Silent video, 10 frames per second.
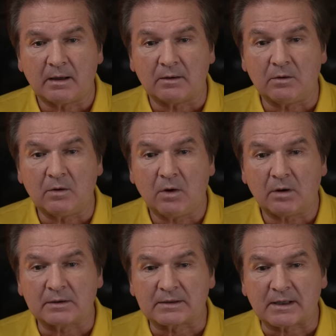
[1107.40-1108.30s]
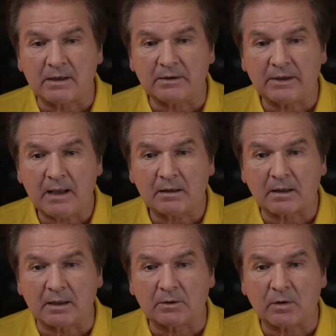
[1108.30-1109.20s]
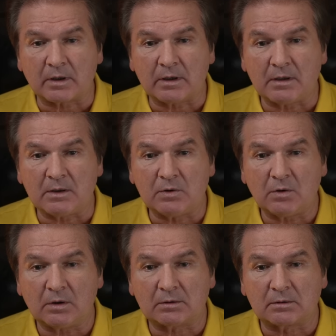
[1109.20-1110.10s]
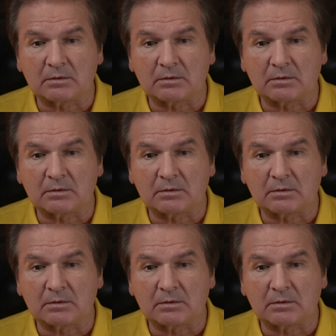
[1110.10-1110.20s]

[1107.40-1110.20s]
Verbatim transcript: но скандал, который идет,